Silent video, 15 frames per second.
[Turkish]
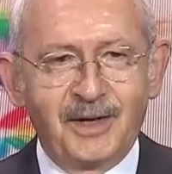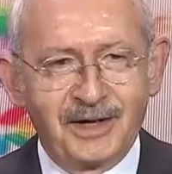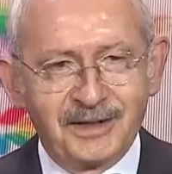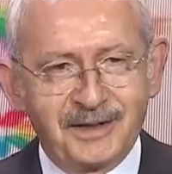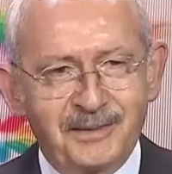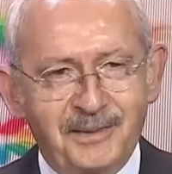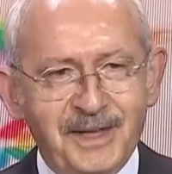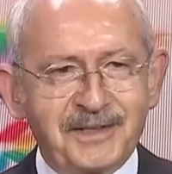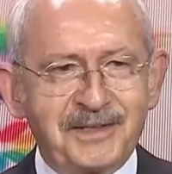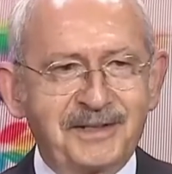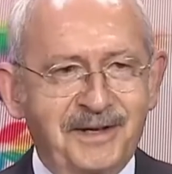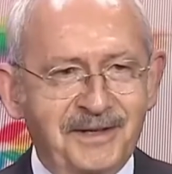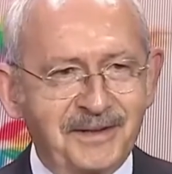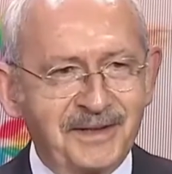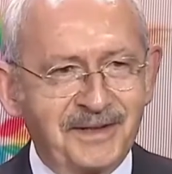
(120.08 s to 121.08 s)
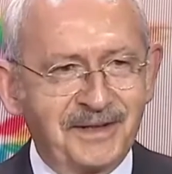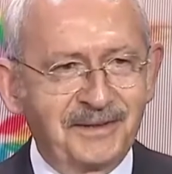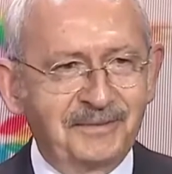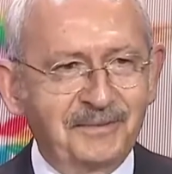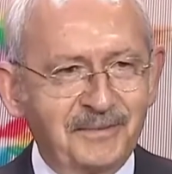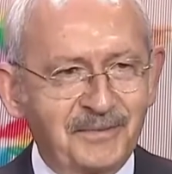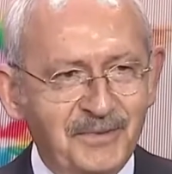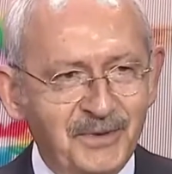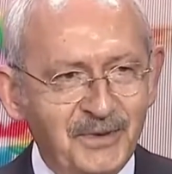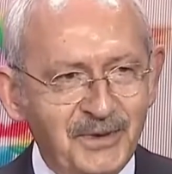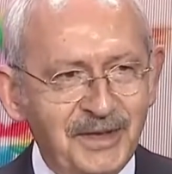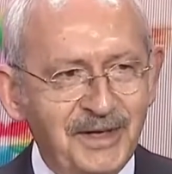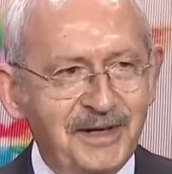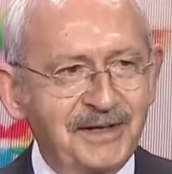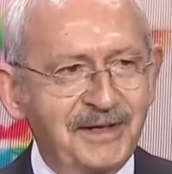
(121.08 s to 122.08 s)
alamazlar diye
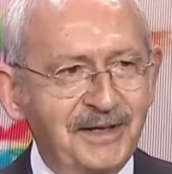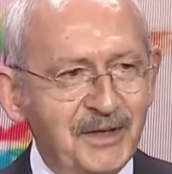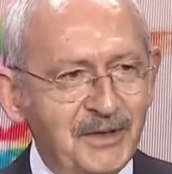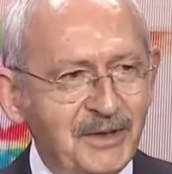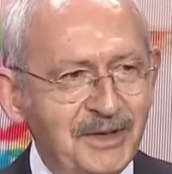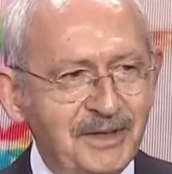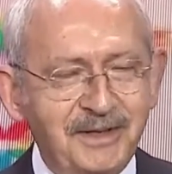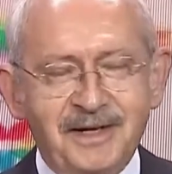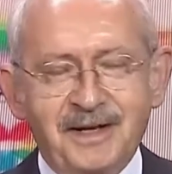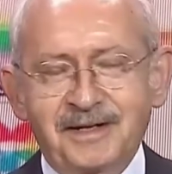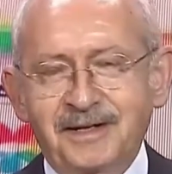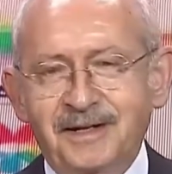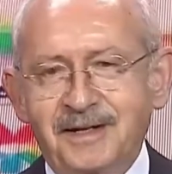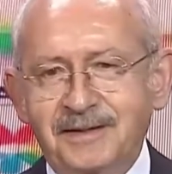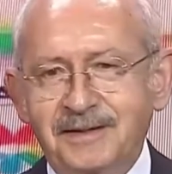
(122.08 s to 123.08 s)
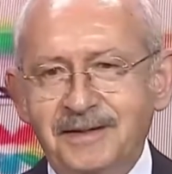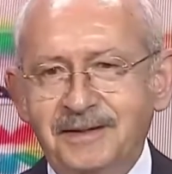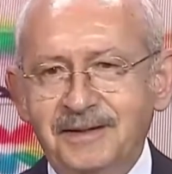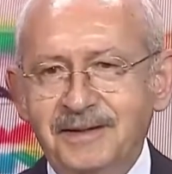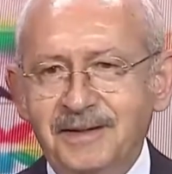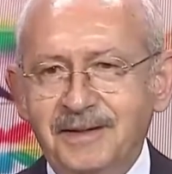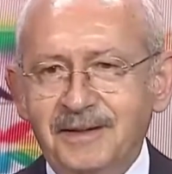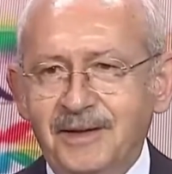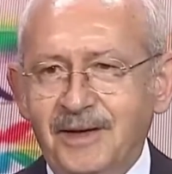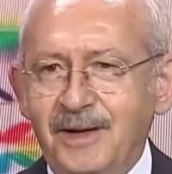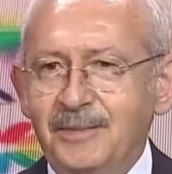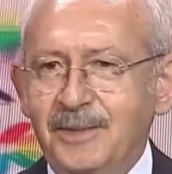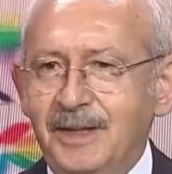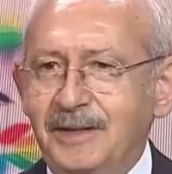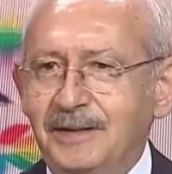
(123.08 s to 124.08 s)
diğer eleştiriler geldi.
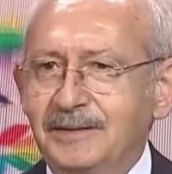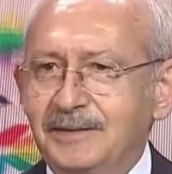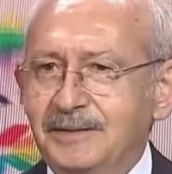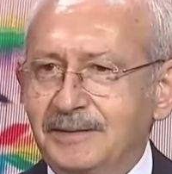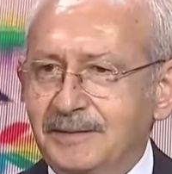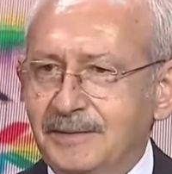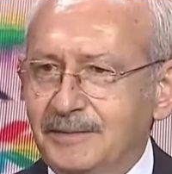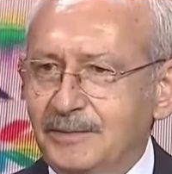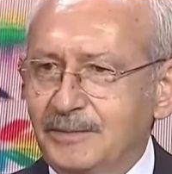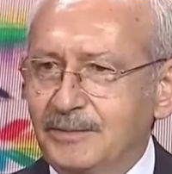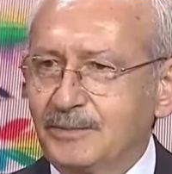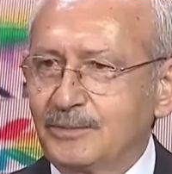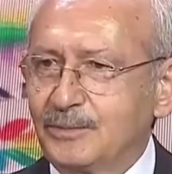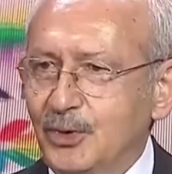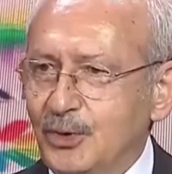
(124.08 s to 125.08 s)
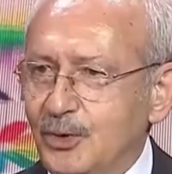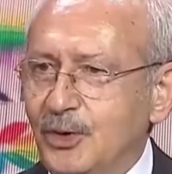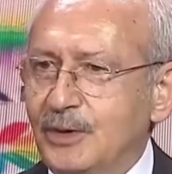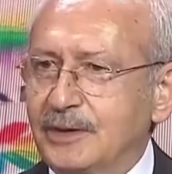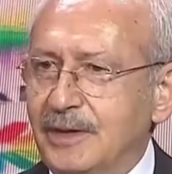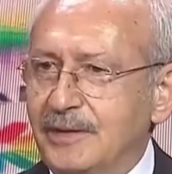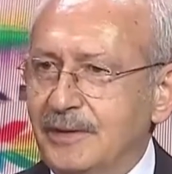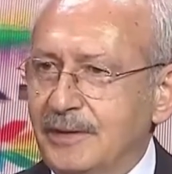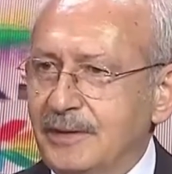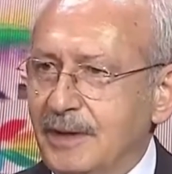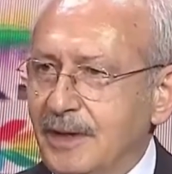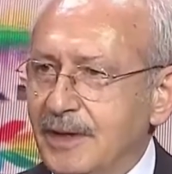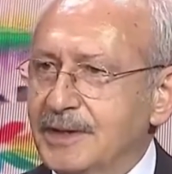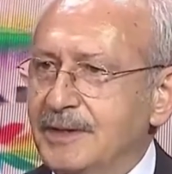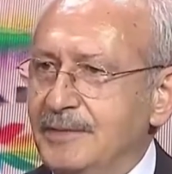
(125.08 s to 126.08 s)
Ama bu yolda
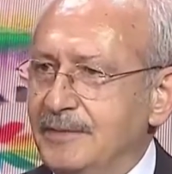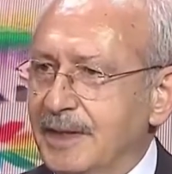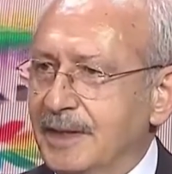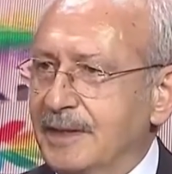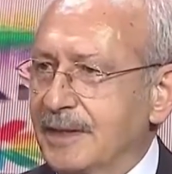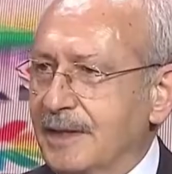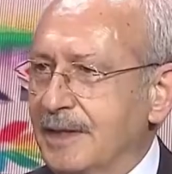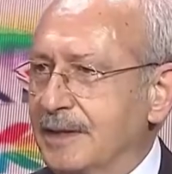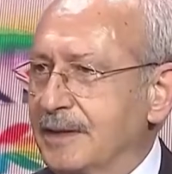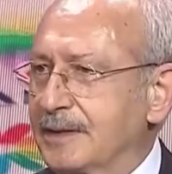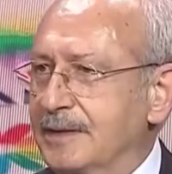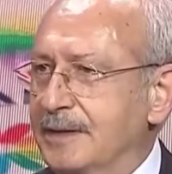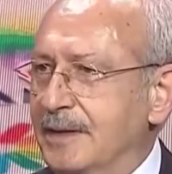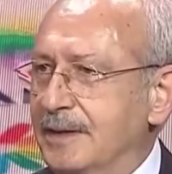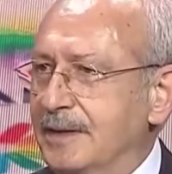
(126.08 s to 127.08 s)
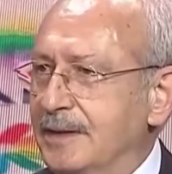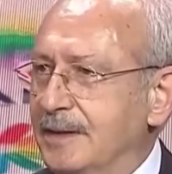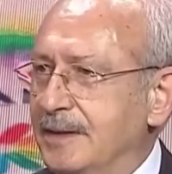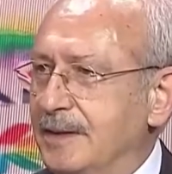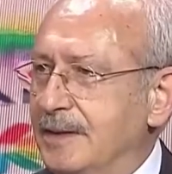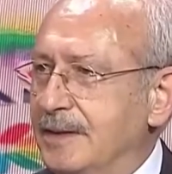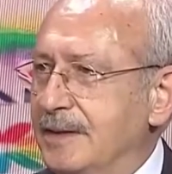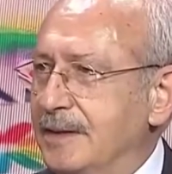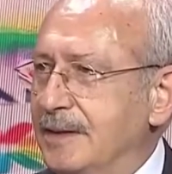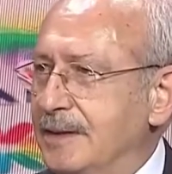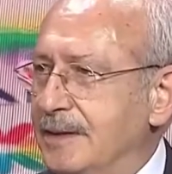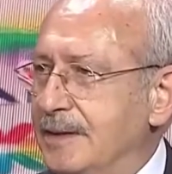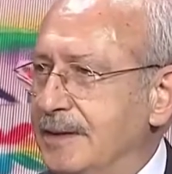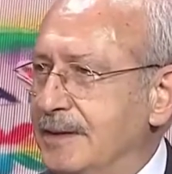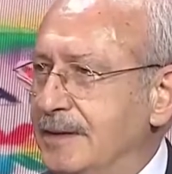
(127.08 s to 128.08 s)
azim ve kararlılıkla
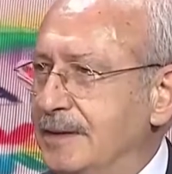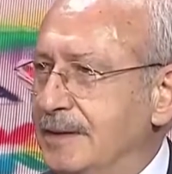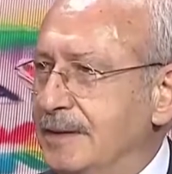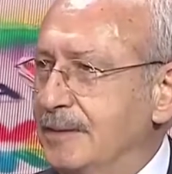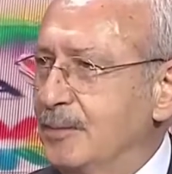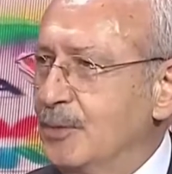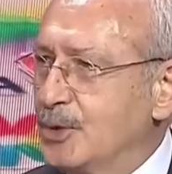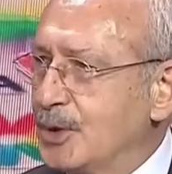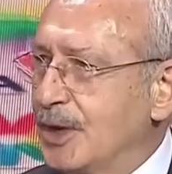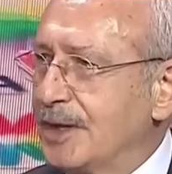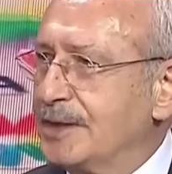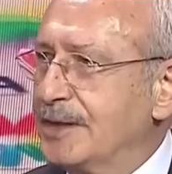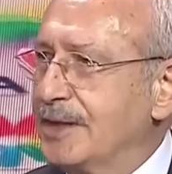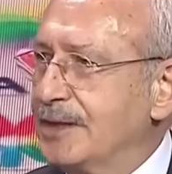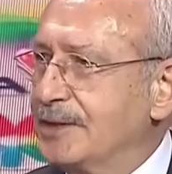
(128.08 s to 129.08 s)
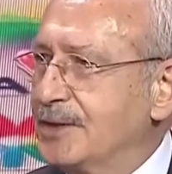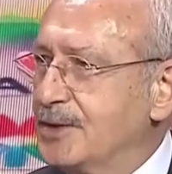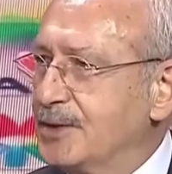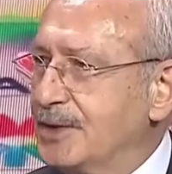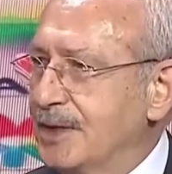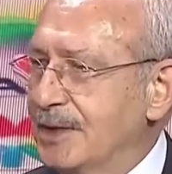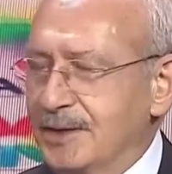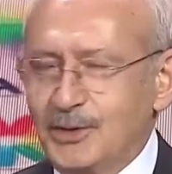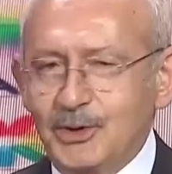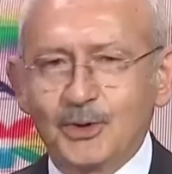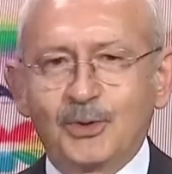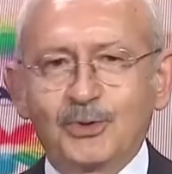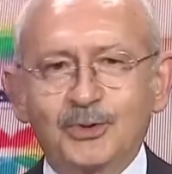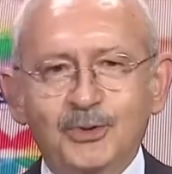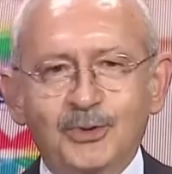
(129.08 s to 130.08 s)
mücadele edince
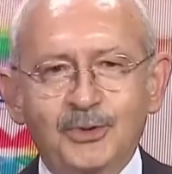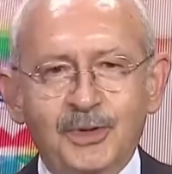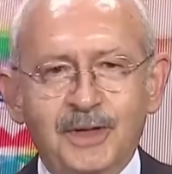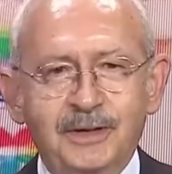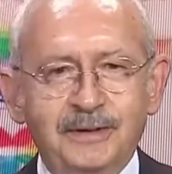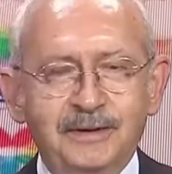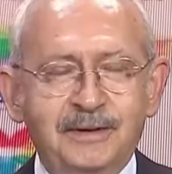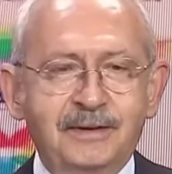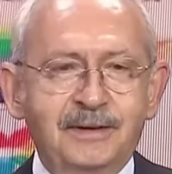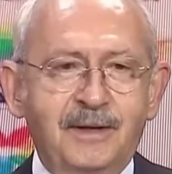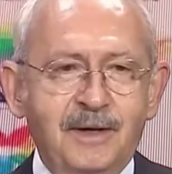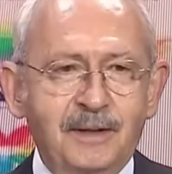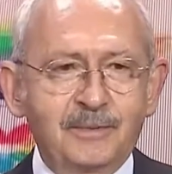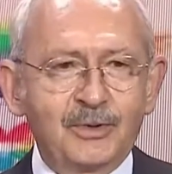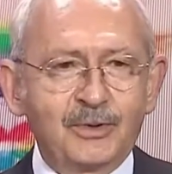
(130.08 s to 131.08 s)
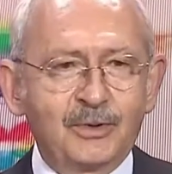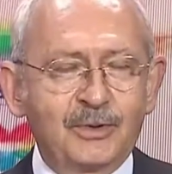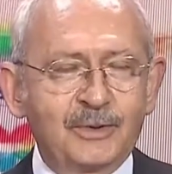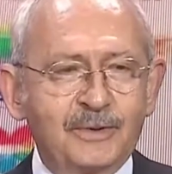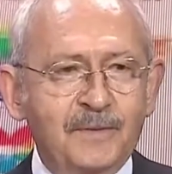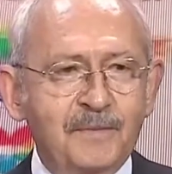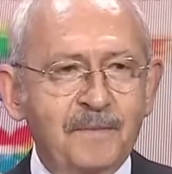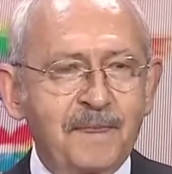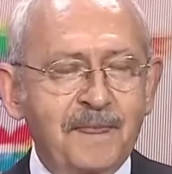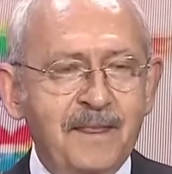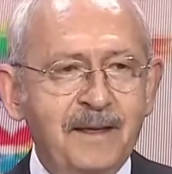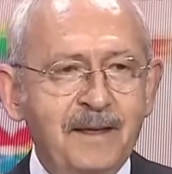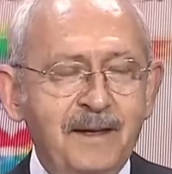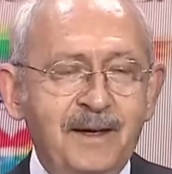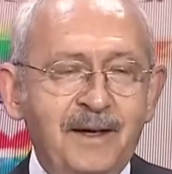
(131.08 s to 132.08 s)
sonucu da almış oldu.
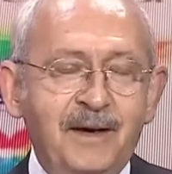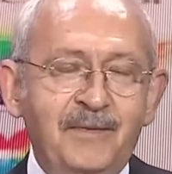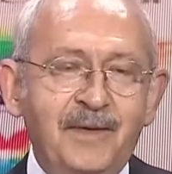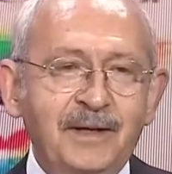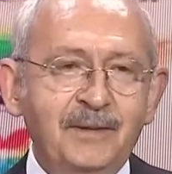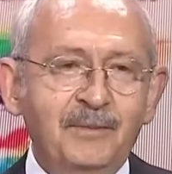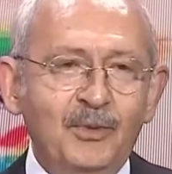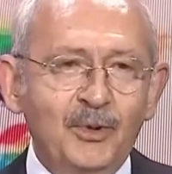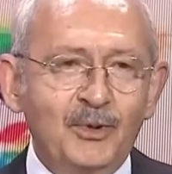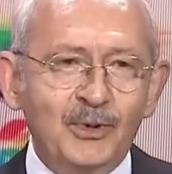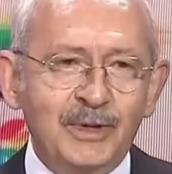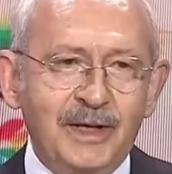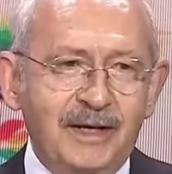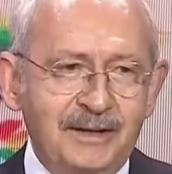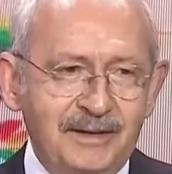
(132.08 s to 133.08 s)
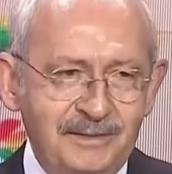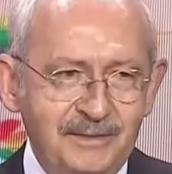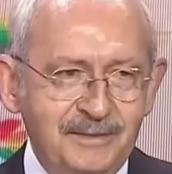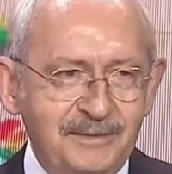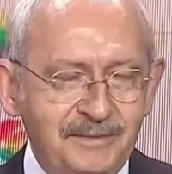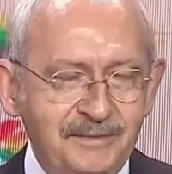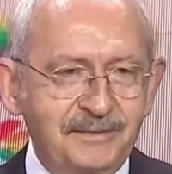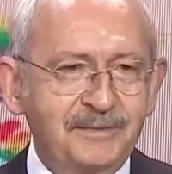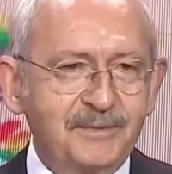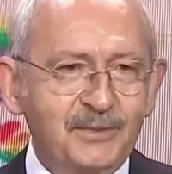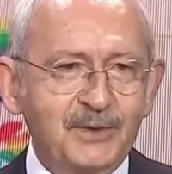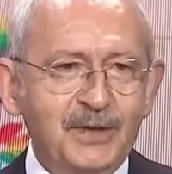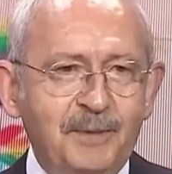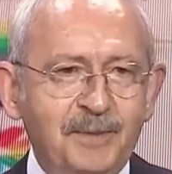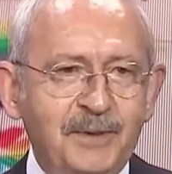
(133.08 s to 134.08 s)
Efendim bu güzel
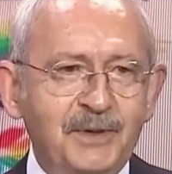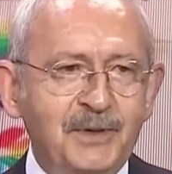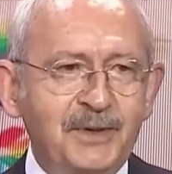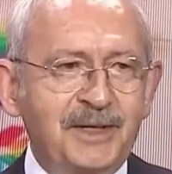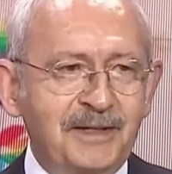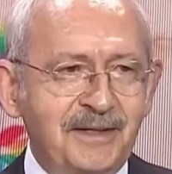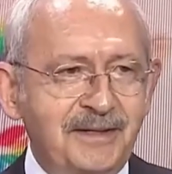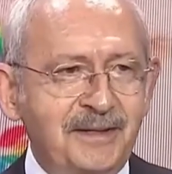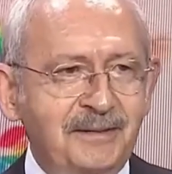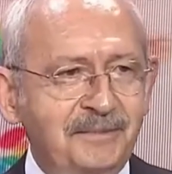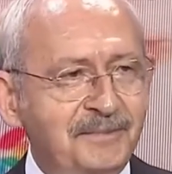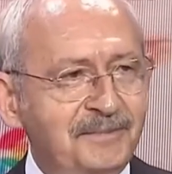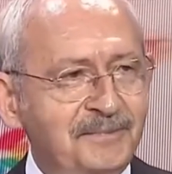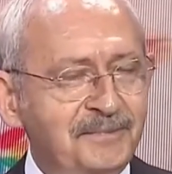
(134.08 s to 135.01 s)
yapıyı gezdim.